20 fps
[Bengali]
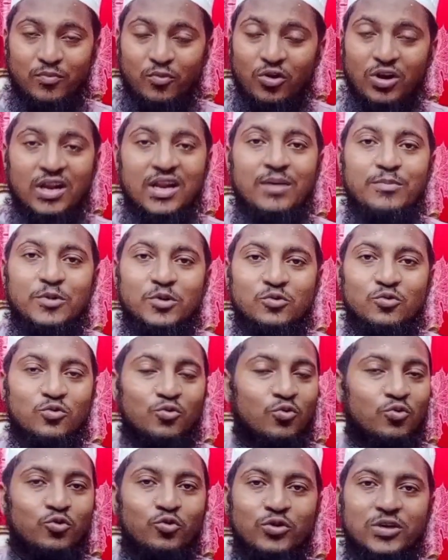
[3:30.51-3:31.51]
বললামই তো
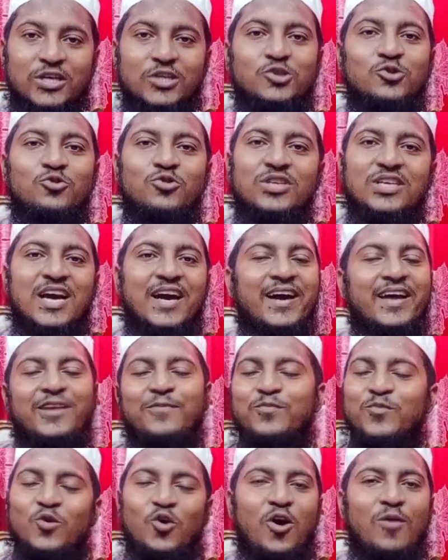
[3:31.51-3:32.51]
কোনো কিছুরই
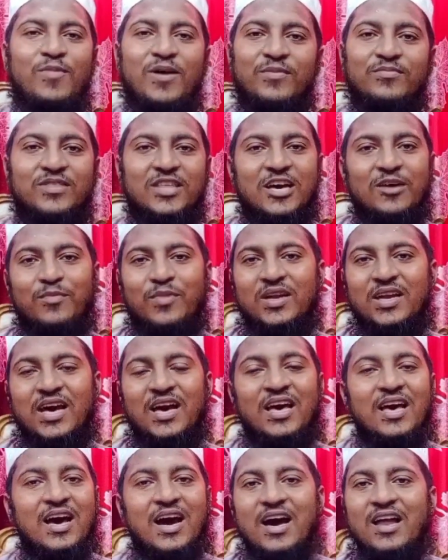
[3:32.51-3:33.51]
আর অভাব থাকবে না